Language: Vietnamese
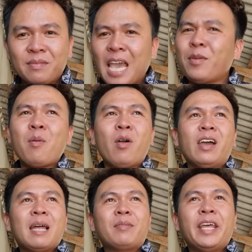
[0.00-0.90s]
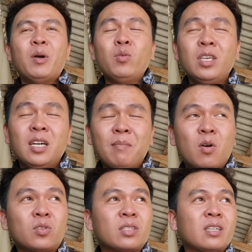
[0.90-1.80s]
em nói mọi người là nếu như
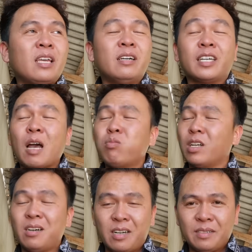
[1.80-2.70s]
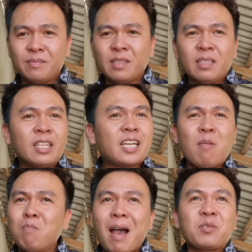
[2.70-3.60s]
một cái người thông thường ấy thì
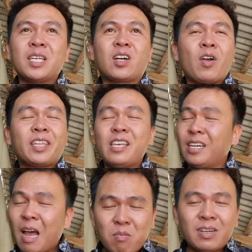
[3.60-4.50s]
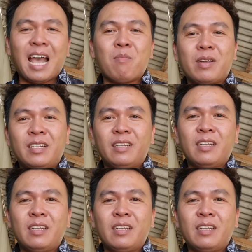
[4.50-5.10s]
không bao giờ có cái tiếng động nào mà